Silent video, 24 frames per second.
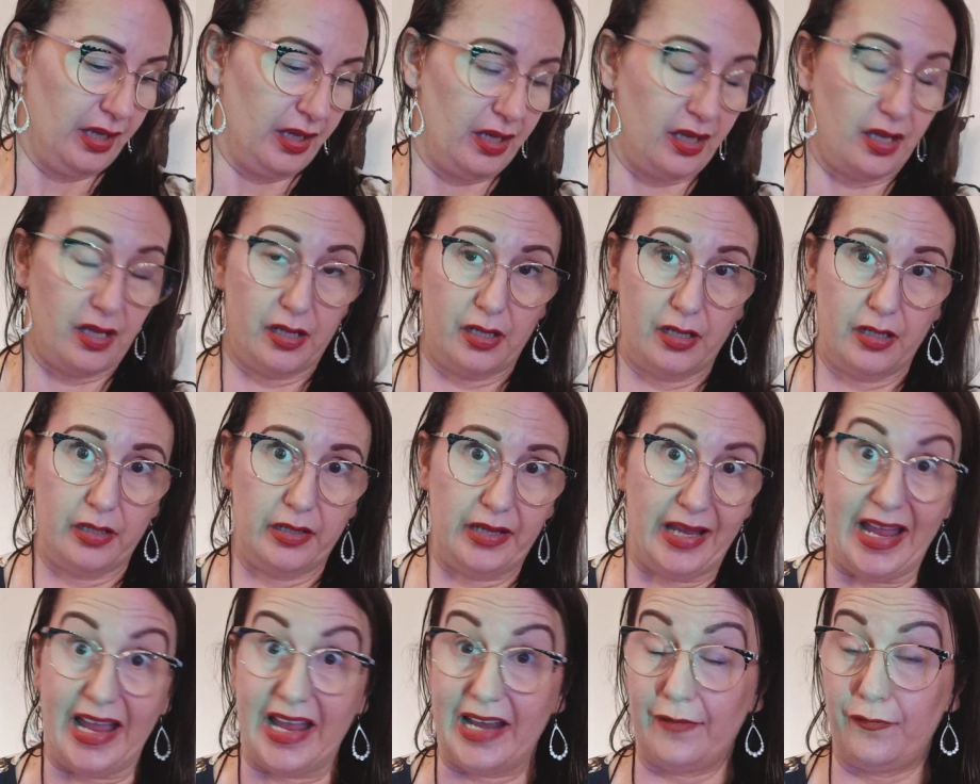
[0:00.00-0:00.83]
Euh,
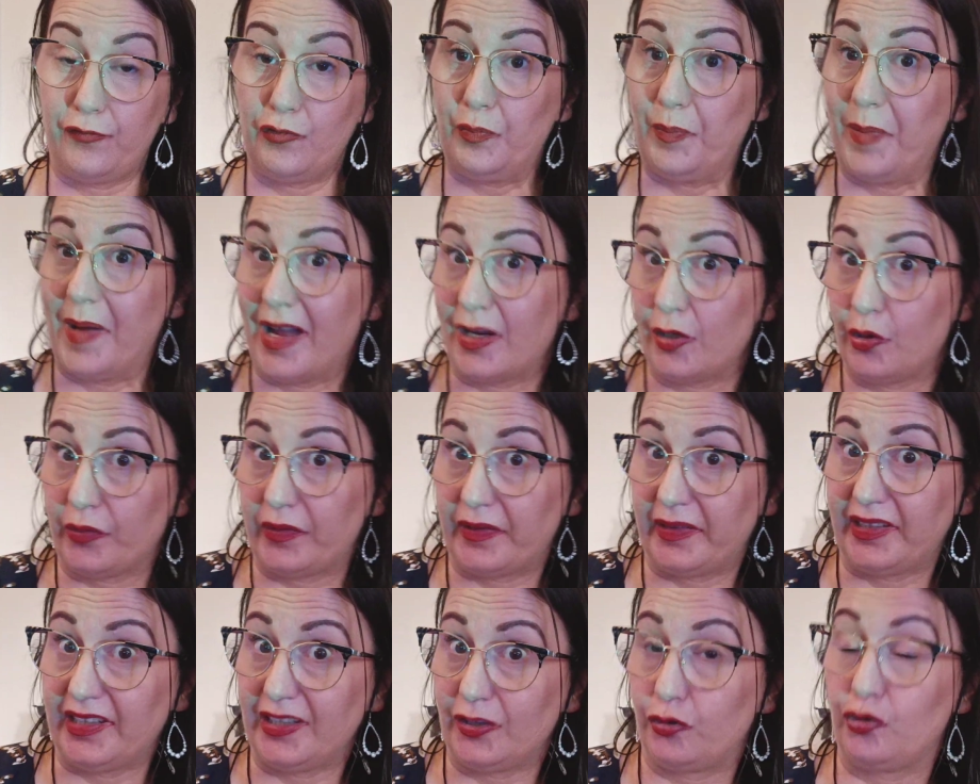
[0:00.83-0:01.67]
elle vous parle
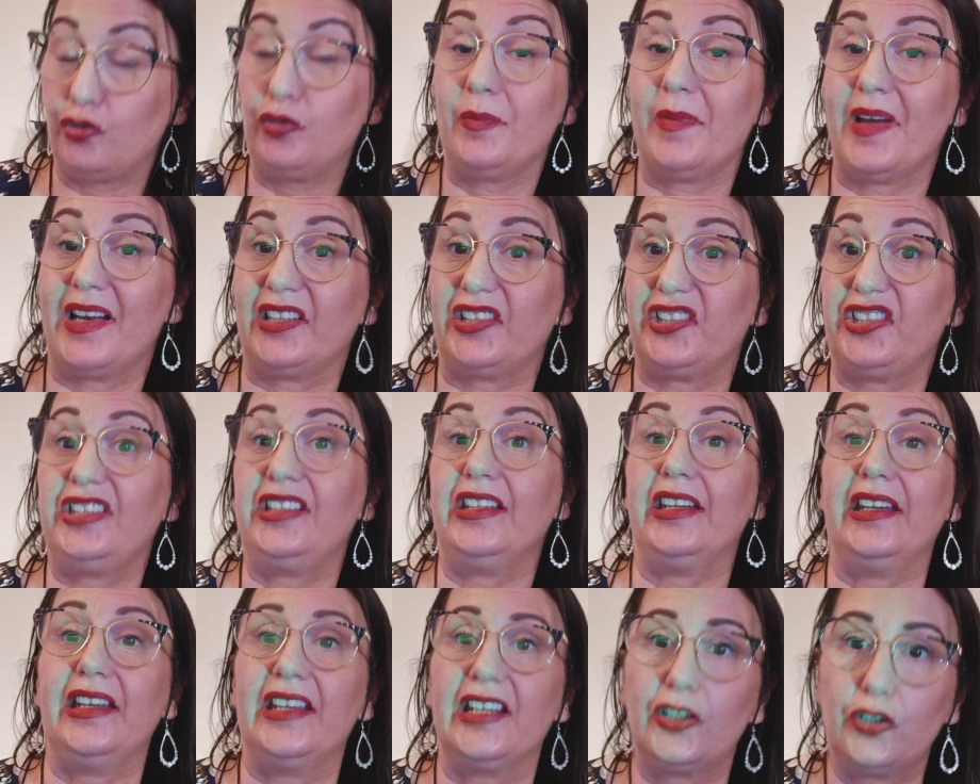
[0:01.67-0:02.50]
aussi d'une
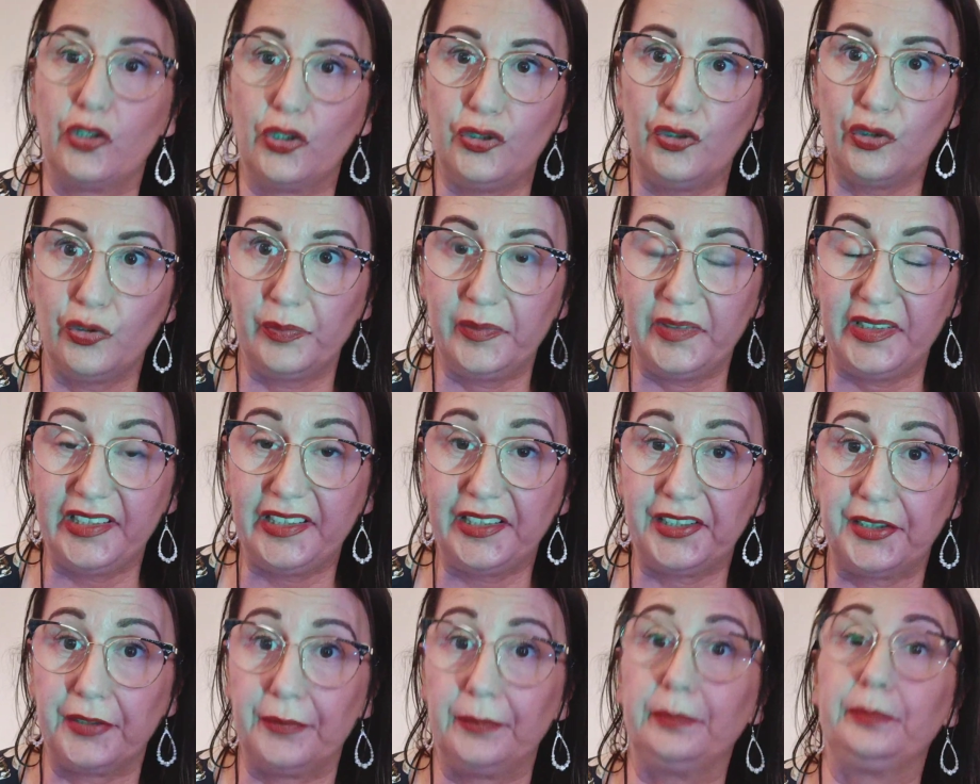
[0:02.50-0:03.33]
magie
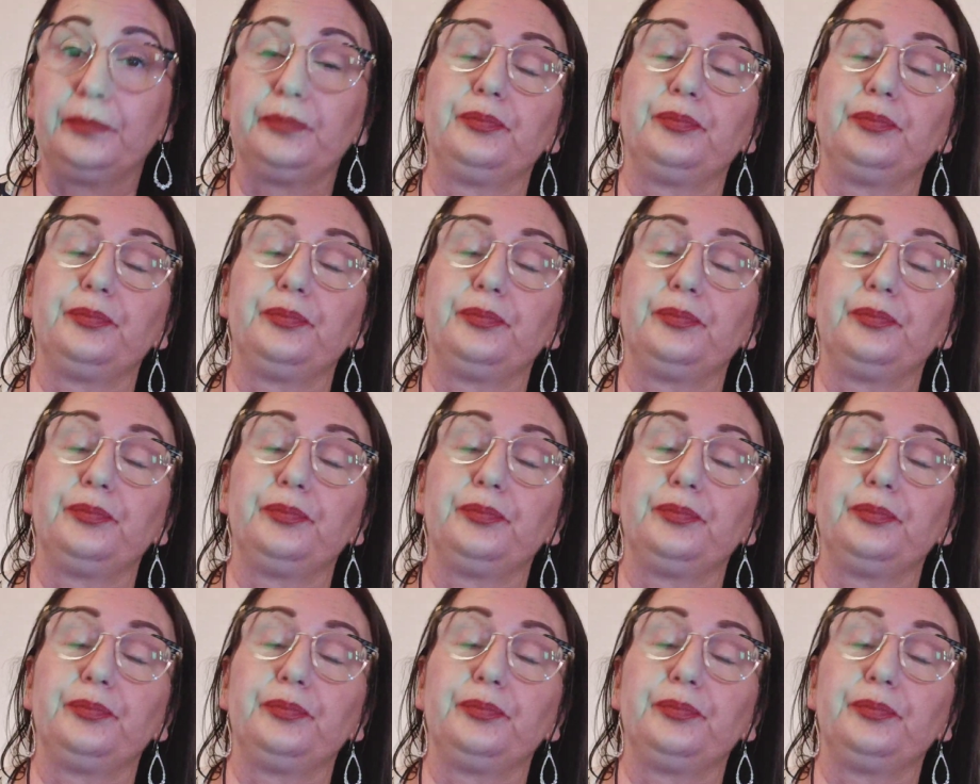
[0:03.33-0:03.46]
économique